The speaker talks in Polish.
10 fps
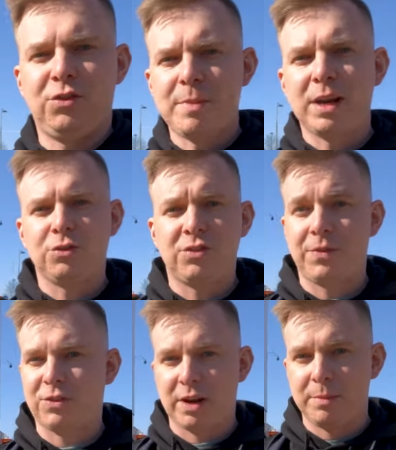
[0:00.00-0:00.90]
Siemanko, dzisiaj
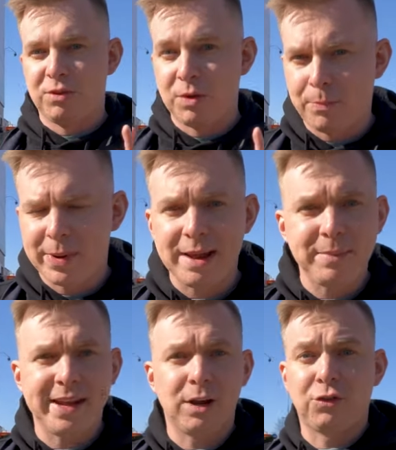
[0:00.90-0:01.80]
wieczorem będzie miał
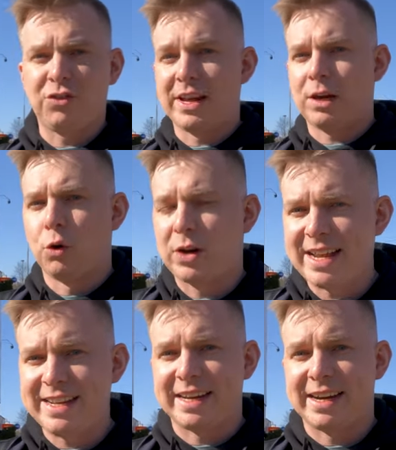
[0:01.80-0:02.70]
premierę odcinek
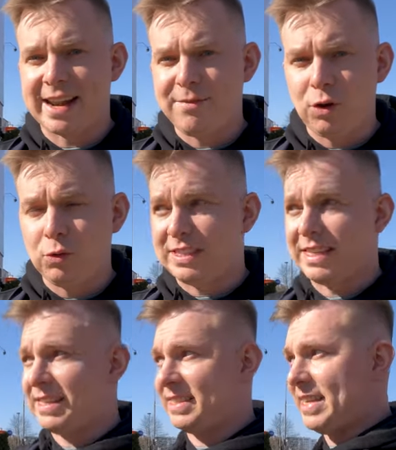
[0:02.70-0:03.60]
kuchennych
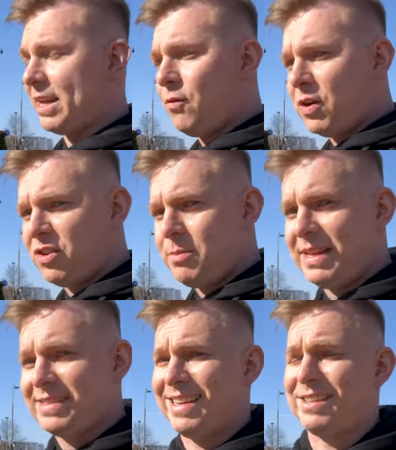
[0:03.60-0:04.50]
rewolucji z tego właśnie
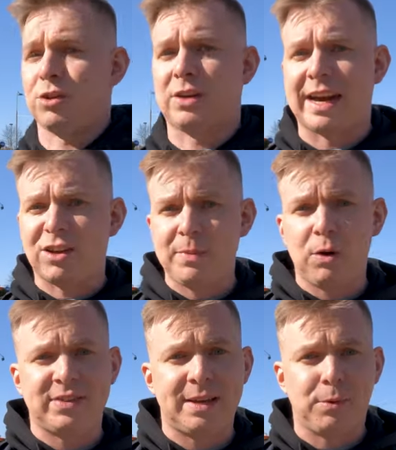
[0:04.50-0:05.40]
miejsca. Jest to karczma
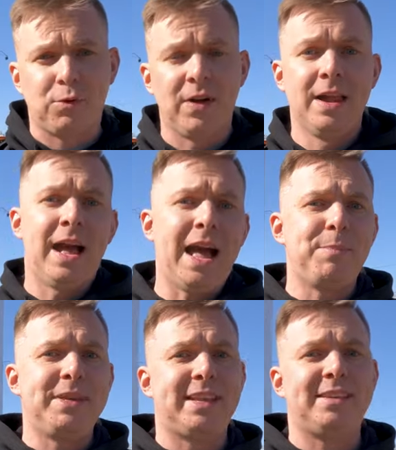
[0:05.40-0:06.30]
u ceprów, a
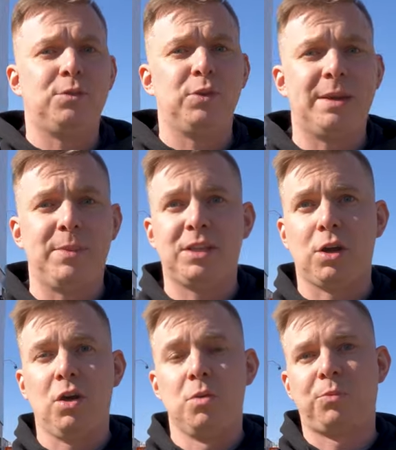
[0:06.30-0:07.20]
my testujemy
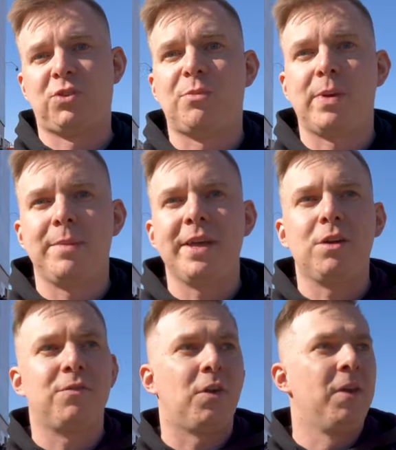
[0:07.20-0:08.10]
to
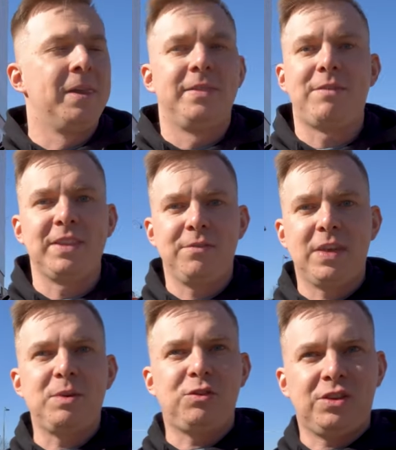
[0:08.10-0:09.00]
przedpremierowo. Nawet nie
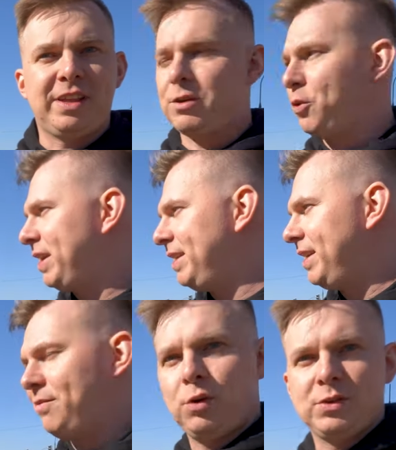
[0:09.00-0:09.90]
wiemy, czy te
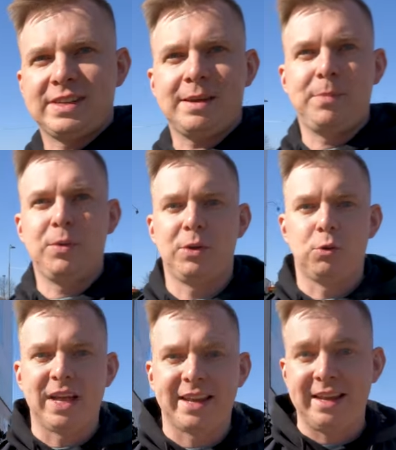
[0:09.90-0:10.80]
kuchenne rewolucje były
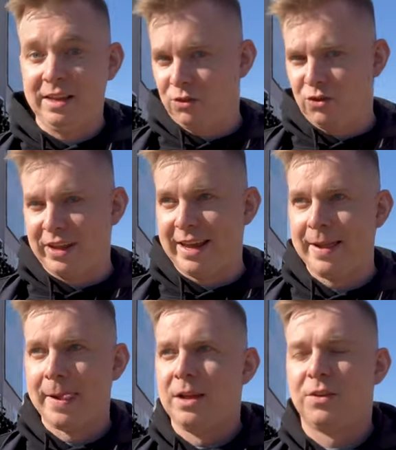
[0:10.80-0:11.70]
udane, czy nie.
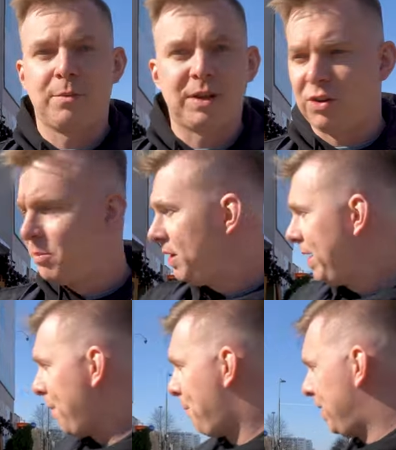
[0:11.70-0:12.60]
Zobaczymy.
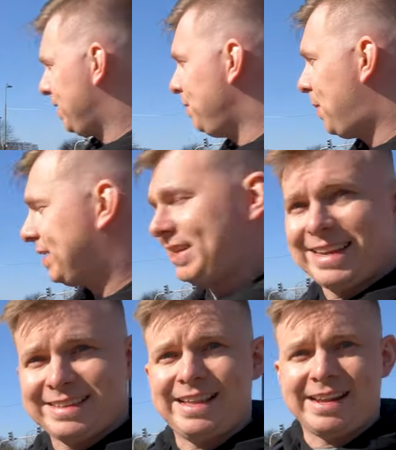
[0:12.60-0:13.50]
Menu Magdy
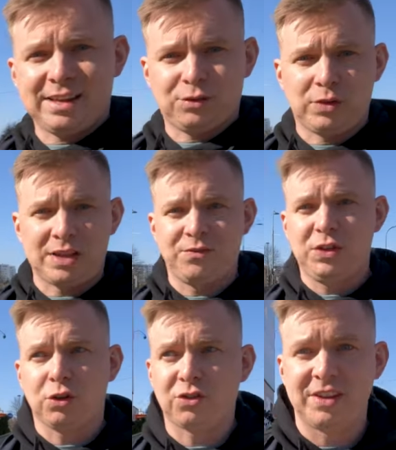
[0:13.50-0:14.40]
Gessler jest tutaj
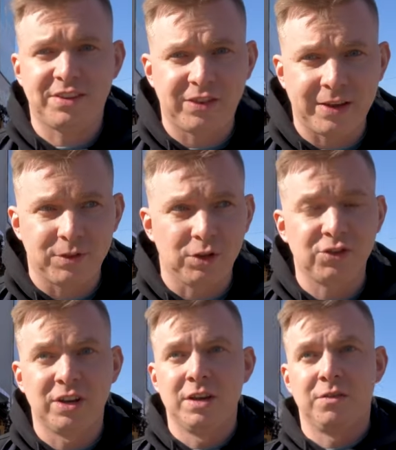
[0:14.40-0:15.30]
widoczne z
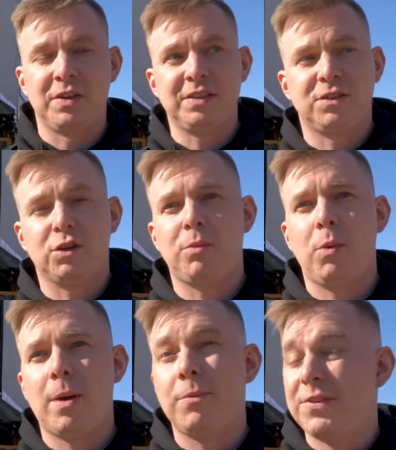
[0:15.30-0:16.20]
zewnątrz, więc no to
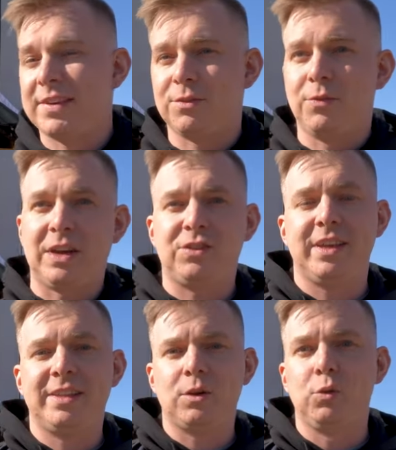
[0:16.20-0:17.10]
byłaby wskazówka, że
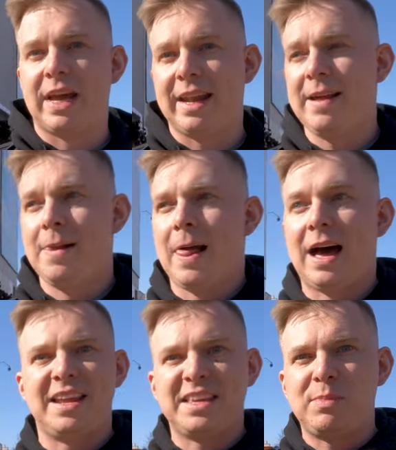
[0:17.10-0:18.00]
jednak udane,
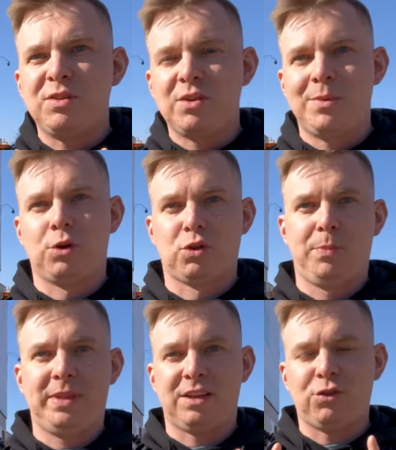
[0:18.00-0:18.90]
ale nie będziemy o to
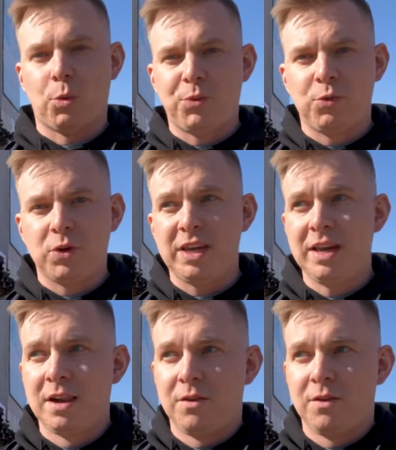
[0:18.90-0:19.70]
pytać obsługi.